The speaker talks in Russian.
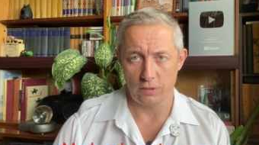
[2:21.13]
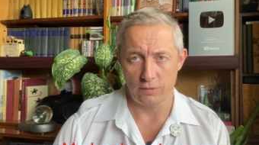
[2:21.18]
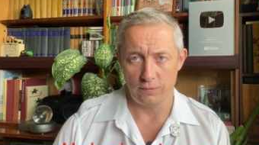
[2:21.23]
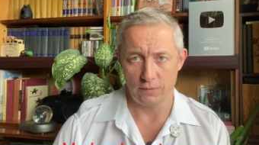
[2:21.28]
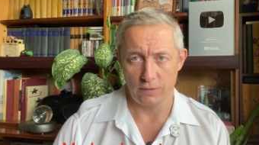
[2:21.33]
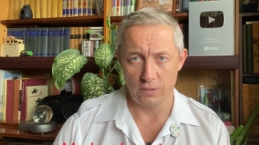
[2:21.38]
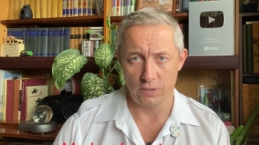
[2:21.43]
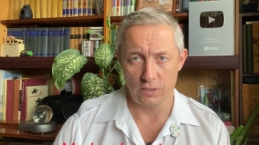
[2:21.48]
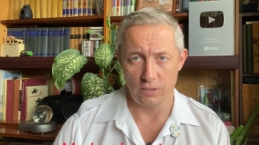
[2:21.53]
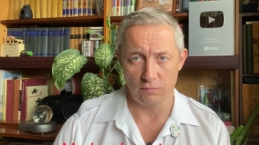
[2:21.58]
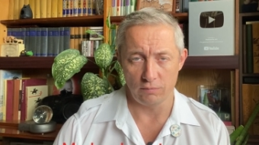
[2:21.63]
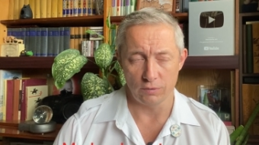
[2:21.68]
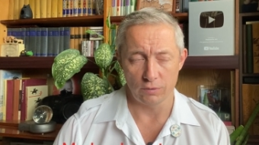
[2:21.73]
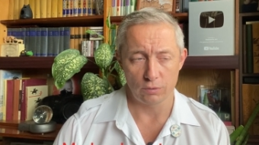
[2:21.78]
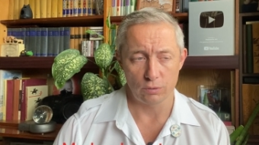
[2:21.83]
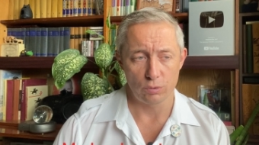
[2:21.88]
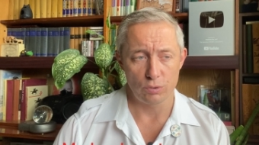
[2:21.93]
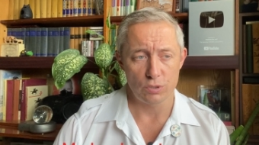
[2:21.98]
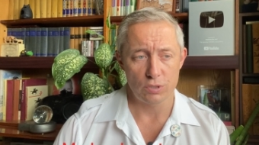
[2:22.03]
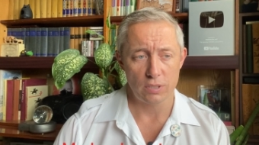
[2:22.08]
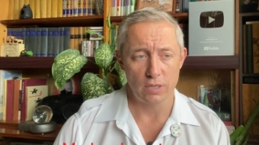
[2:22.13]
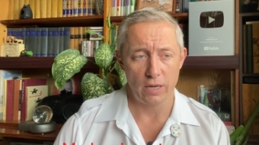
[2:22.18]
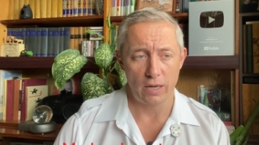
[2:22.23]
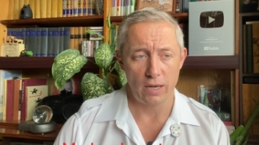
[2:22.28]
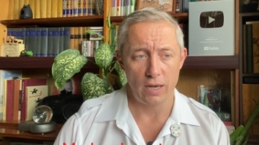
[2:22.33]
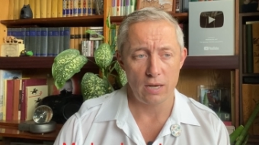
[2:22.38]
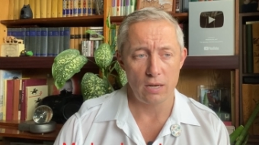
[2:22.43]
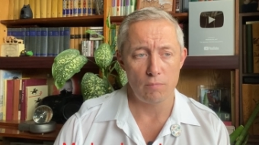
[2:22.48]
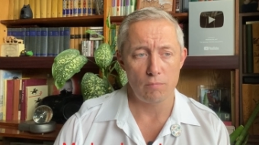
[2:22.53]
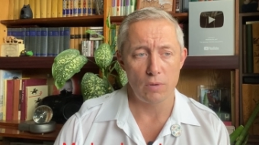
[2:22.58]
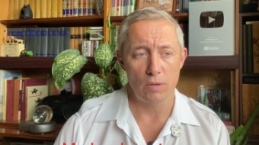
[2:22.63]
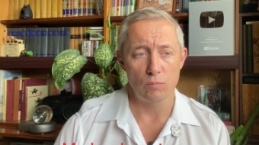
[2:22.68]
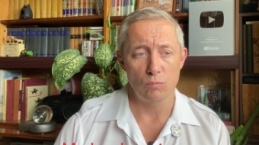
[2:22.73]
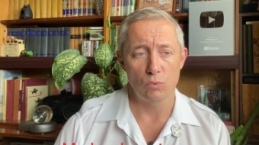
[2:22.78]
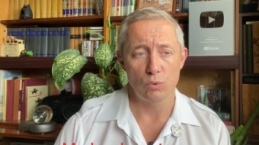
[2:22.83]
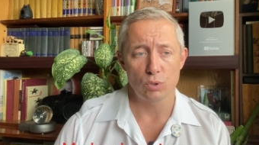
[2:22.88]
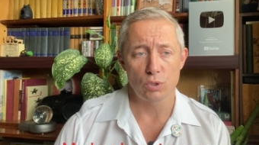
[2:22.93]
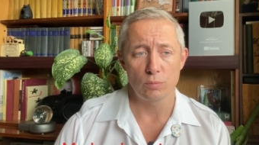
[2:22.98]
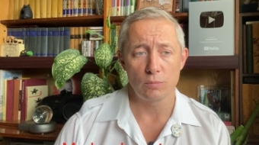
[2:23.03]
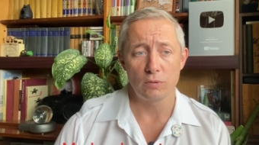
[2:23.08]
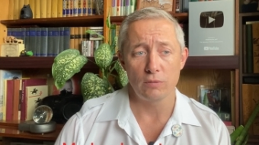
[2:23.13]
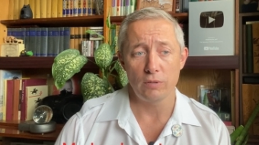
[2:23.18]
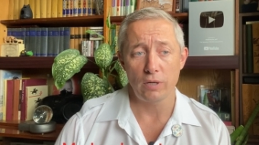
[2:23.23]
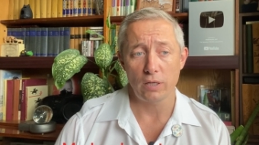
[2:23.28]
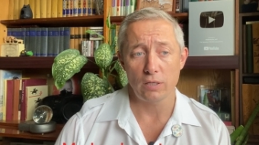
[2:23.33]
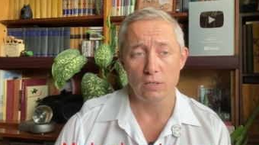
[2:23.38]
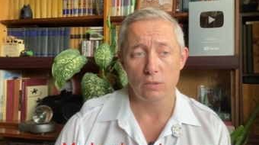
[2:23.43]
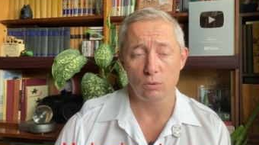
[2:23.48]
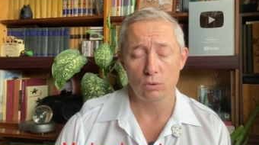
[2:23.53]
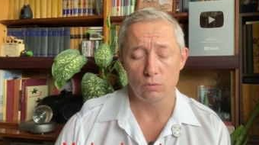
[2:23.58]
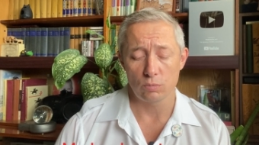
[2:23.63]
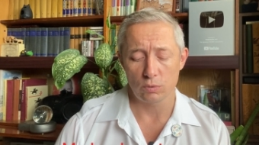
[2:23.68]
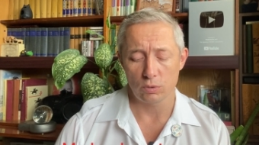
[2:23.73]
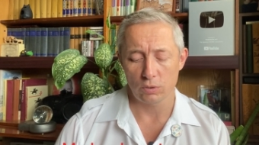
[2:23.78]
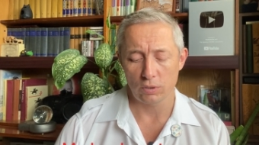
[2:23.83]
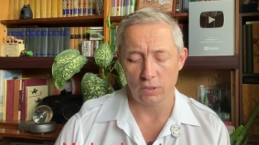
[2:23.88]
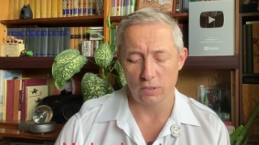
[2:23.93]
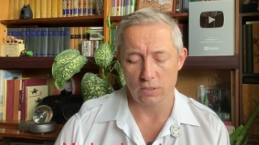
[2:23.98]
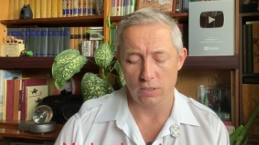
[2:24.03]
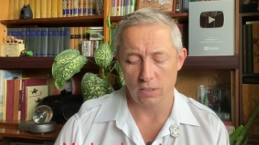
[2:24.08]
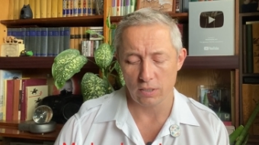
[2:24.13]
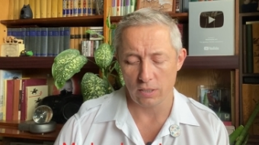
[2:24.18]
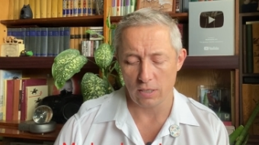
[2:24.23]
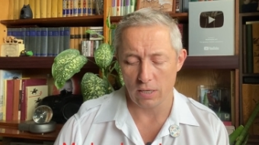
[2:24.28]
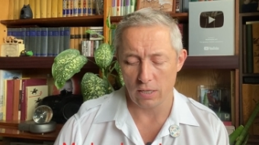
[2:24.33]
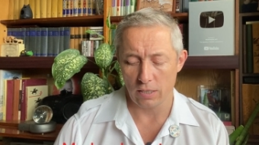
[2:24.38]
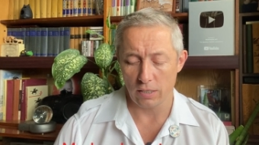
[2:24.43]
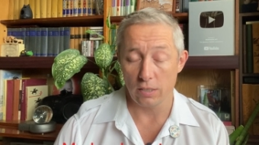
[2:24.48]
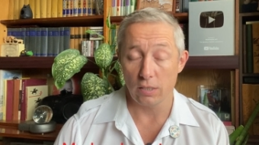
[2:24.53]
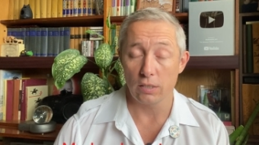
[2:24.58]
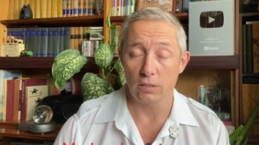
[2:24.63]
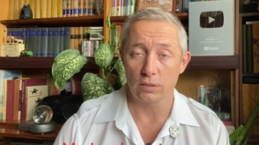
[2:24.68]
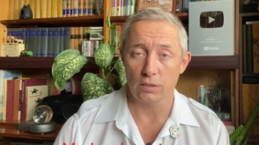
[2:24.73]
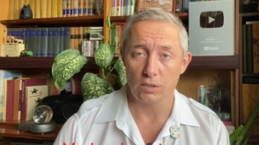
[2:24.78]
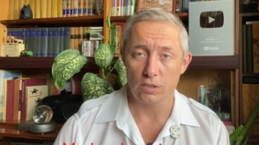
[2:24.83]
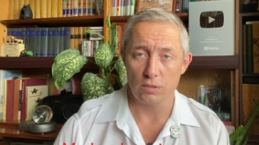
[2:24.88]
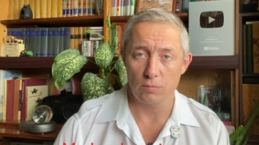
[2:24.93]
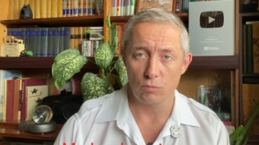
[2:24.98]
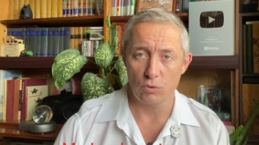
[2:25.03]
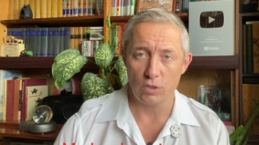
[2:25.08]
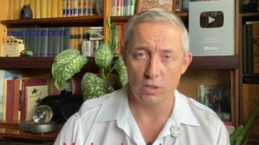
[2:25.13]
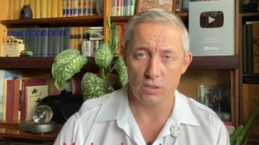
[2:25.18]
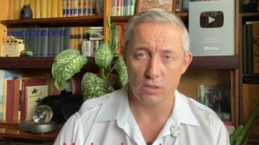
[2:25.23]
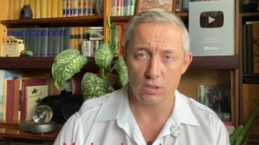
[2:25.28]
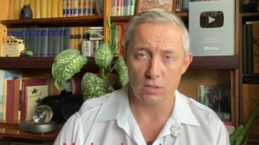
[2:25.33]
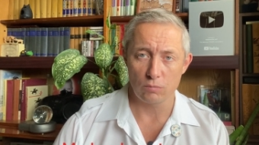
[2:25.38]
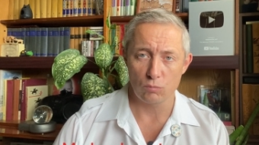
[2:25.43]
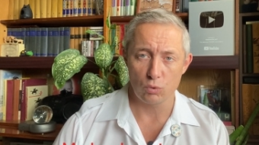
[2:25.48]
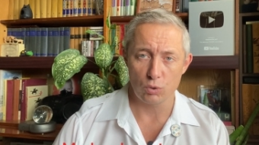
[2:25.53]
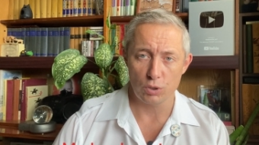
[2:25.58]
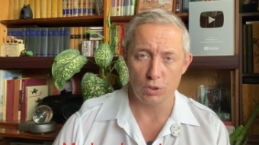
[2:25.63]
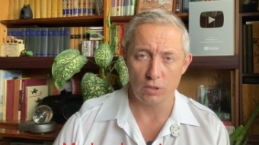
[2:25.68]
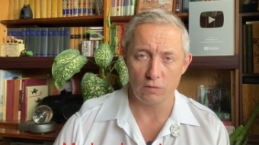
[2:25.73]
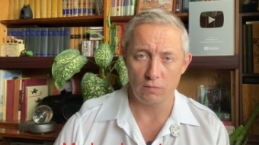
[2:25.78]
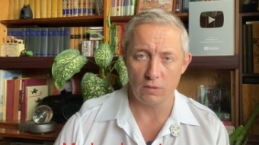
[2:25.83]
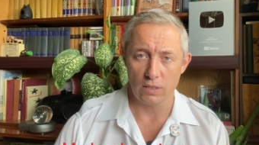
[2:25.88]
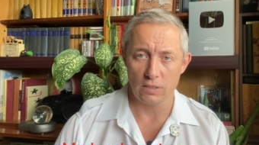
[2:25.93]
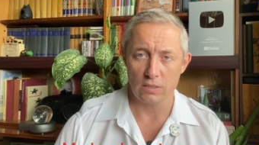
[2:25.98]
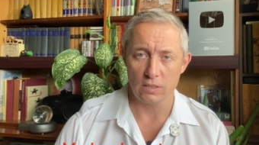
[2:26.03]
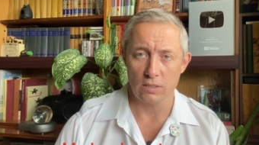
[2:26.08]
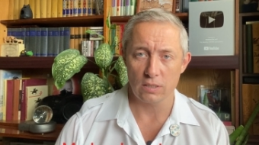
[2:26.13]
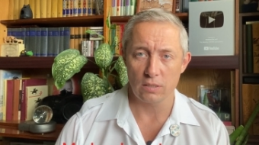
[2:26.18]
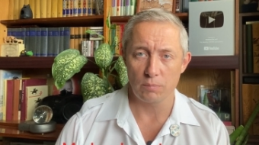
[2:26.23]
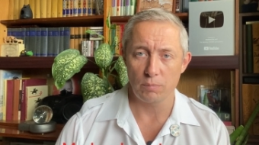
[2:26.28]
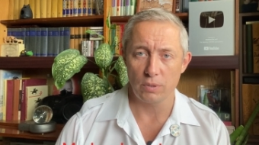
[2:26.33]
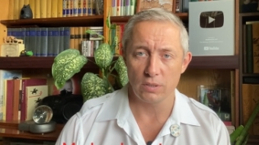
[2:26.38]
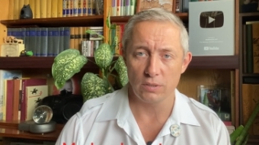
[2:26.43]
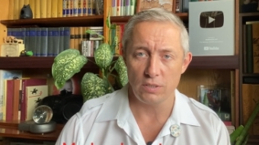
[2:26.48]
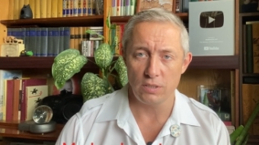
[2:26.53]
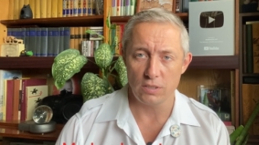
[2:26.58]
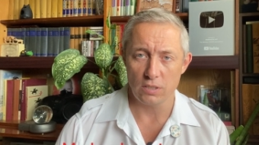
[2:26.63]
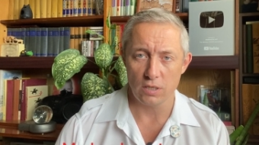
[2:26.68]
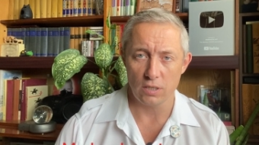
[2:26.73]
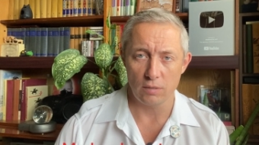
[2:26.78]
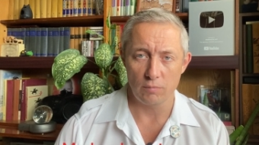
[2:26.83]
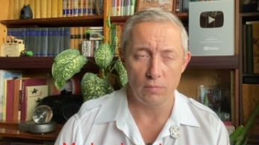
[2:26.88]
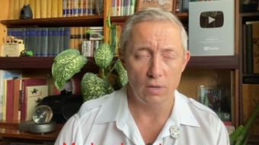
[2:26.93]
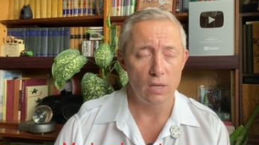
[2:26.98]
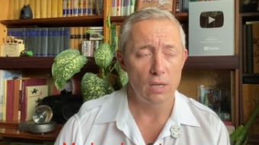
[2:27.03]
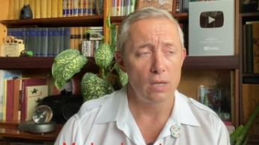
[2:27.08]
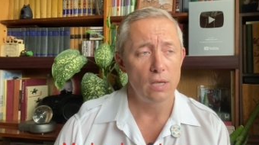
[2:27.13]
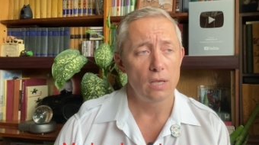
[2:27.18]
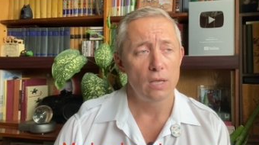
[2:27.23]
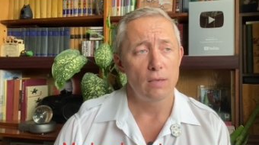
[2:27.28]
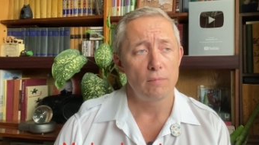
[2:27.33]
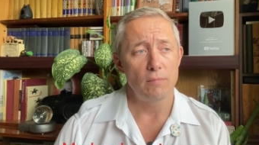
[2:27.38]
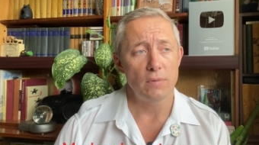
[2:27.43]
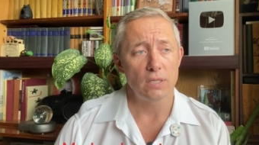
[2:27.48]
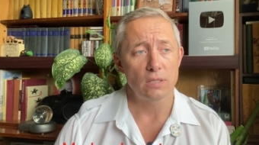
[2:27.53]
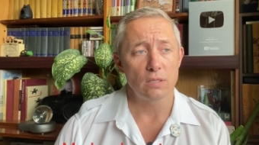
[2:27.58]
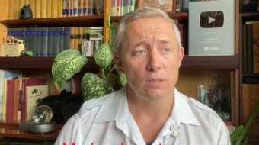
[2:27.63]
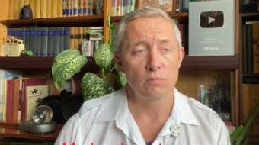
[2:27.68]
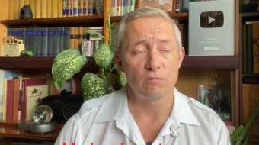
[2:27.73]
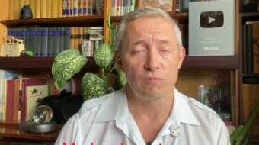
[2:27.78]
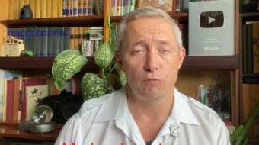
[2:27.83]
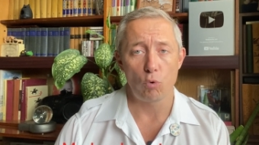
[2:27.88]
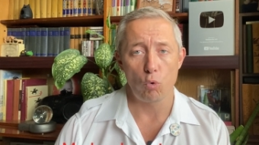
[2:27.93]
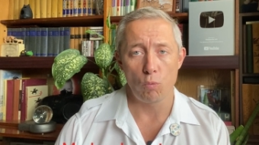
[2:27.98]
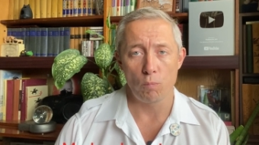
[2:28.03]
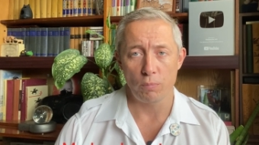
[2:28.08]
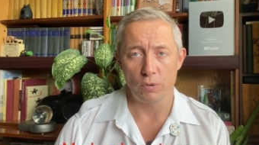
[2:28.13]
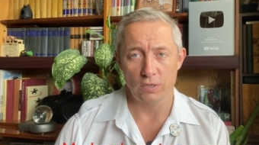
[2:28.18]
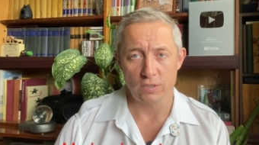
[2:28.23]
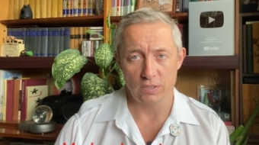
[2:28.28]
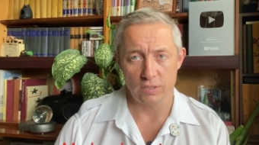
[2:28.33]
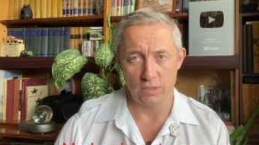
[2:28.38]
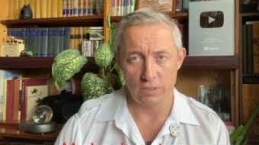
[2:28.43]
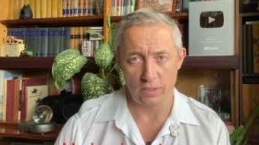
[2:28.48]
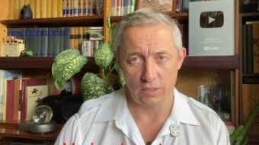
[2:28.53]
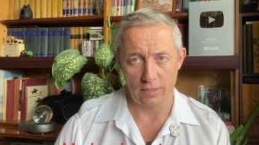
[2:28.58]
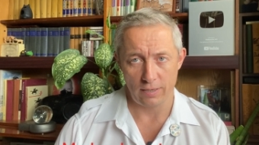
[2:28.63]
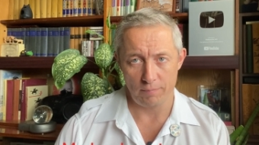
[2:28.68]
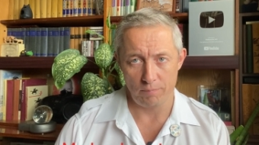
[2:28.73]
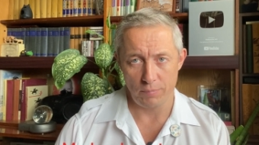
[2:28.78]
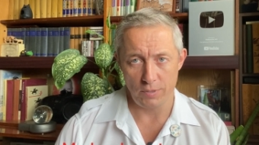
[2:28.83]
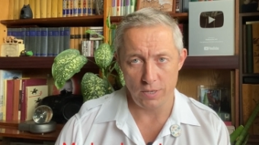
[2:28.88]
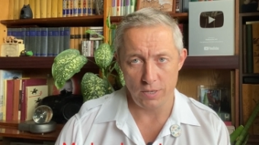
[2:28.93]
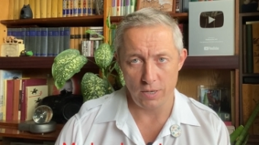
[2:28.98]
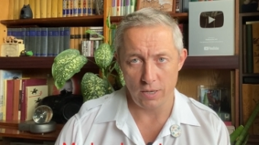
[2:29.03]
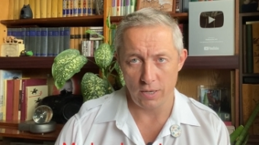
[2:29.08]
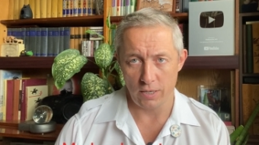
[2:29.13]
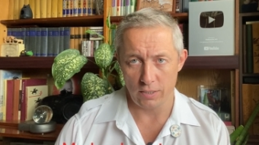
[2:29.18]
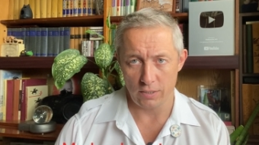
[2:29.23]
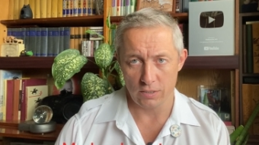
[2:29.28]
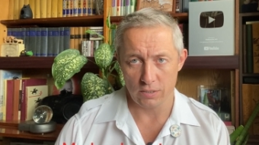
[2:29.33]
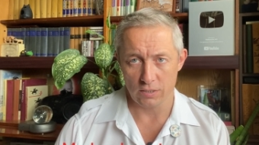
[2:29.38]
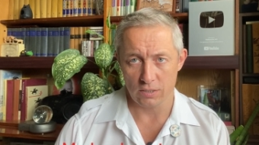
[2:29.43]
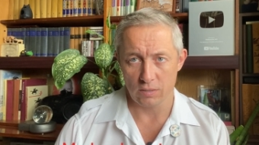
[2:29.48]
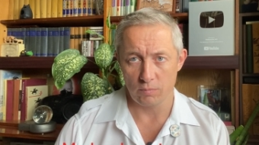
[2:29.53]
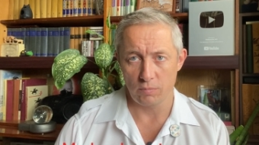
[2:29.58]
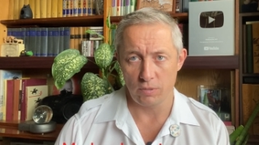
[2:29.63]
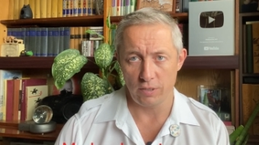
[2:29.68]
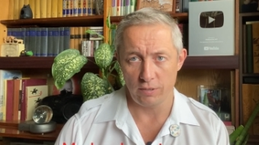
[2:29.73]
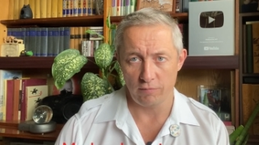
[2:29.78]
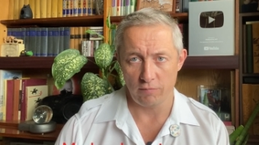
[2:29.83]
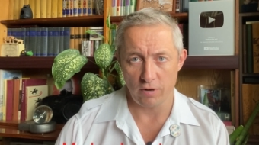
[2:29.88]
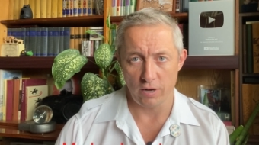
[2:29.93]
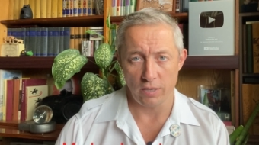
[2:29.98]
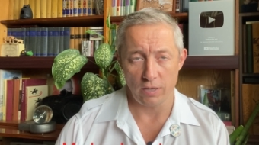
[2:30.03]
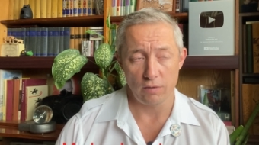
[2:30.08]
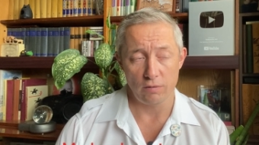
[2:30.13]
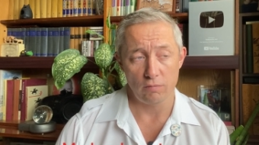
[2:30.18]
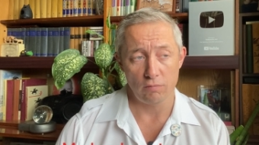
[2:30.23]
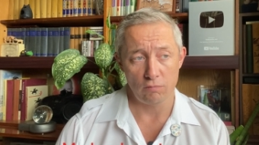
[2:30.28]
эффективны. То есть скорее мы можем говорить о том, что транскраниальная электростимуляция может являться дополнительным методом в комплексной терапии этих заболеваний.